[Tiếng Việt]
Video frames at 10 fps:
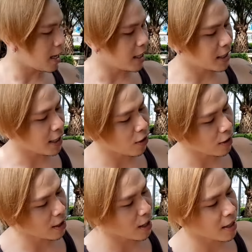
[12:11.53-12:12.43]
lĩnh sẽ nói
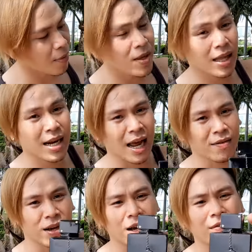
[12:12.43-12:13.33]
à, giống như thế này
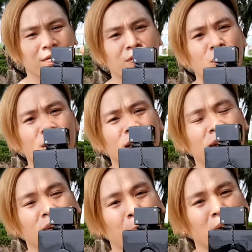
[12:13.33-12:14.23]
và rất vui
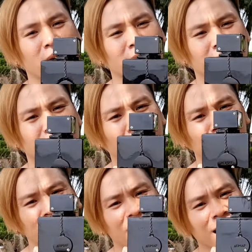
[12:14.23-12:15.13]
à, gặp được cầm
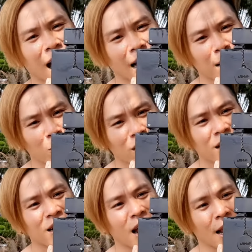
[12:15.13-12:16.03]
được trên tay cái mùi hương
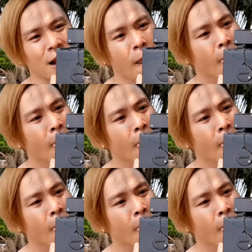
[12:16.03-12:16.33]
như thế này